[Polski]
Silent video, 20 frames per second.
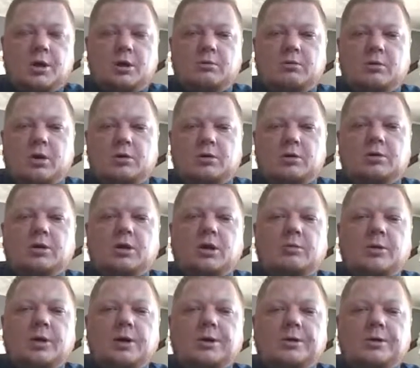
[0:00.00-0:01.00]
Łagodna
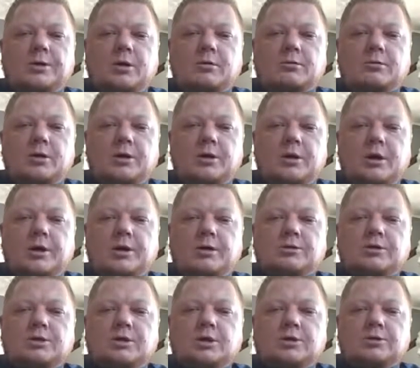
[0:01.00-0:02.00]
Marynia,
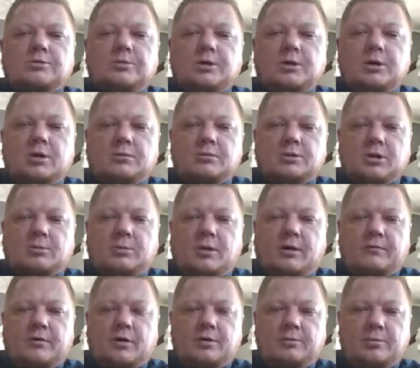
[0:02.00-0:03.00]
ulegająca zwykle w
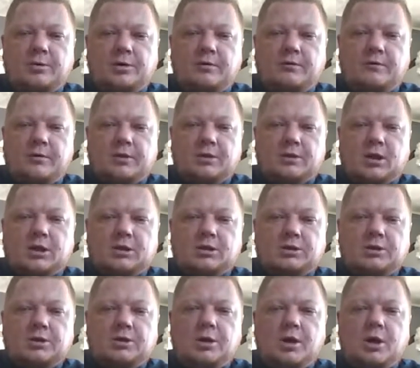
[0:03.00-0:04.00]
zabawach mojej
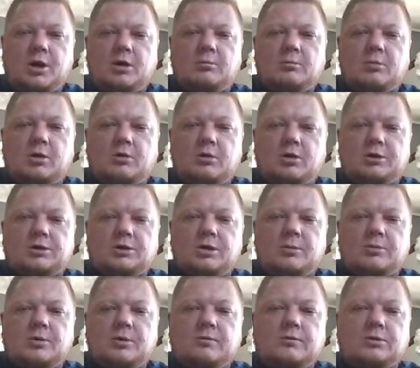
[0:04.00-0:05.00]
fantazji, mogła
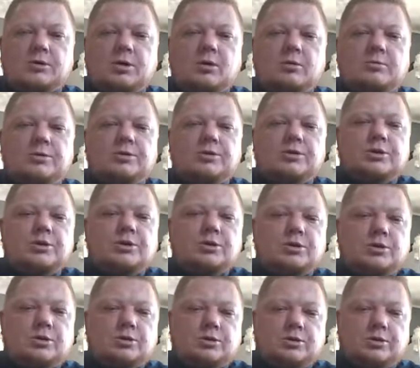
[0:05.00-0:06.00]
ze mną zrobić
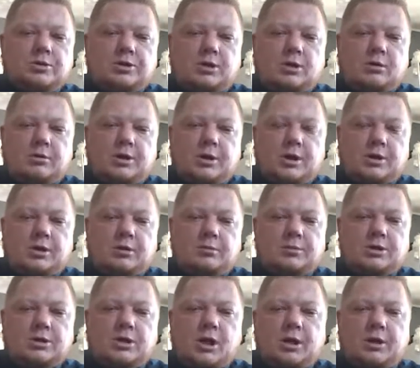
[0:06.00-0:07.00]
wszystko, co chciała
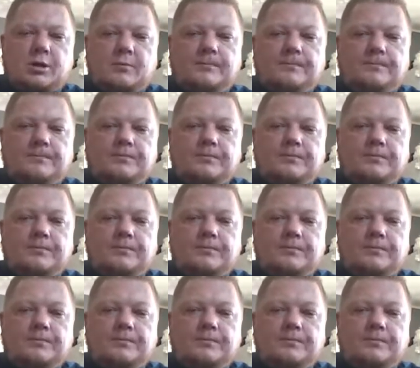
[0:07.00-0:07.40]
jednym zdaniem.